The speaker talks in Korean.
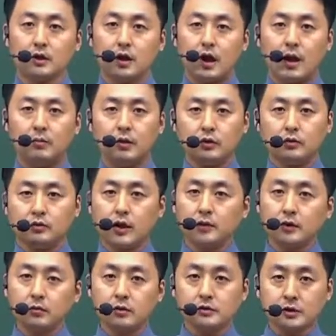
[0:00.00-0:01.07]
아무래도
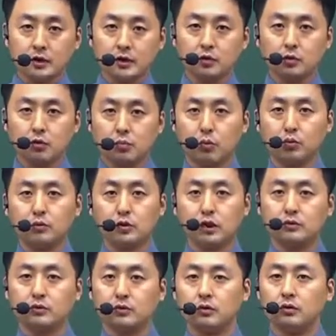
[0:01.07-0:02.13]
산업을 제껴놓고
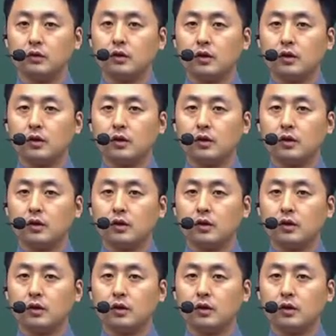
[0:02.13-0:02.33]
보더라도